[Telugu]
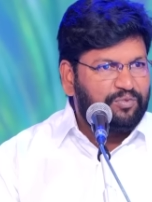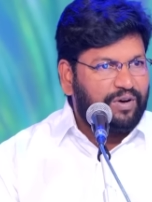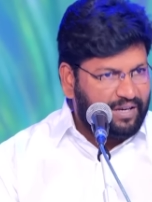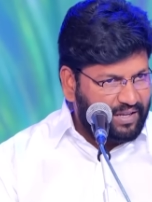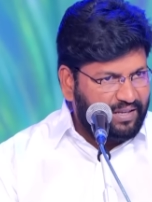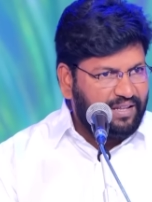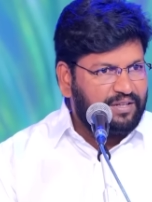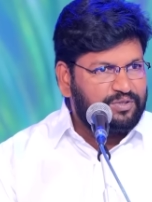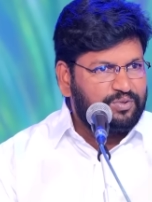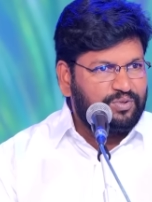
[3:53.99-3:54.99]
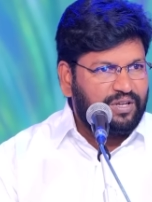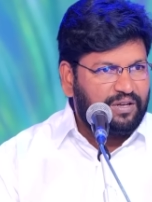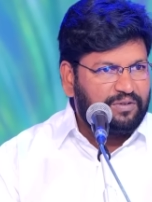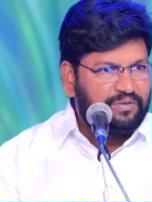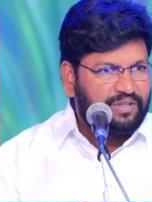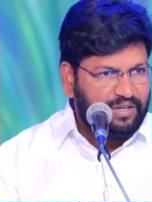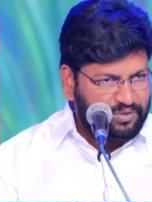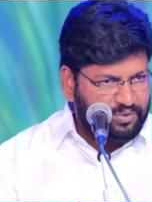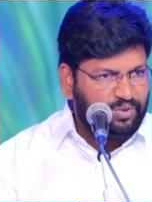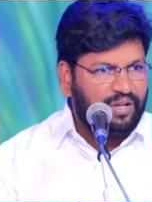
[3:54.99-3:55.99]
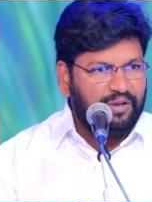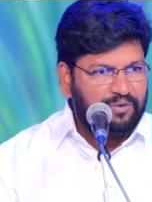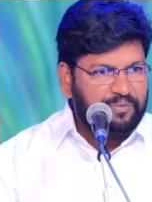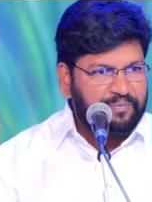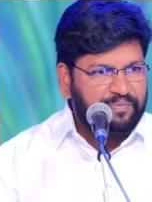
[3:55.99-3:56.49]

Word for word: వారే నేర్చుకుంటారు నేర్చుకున్నారు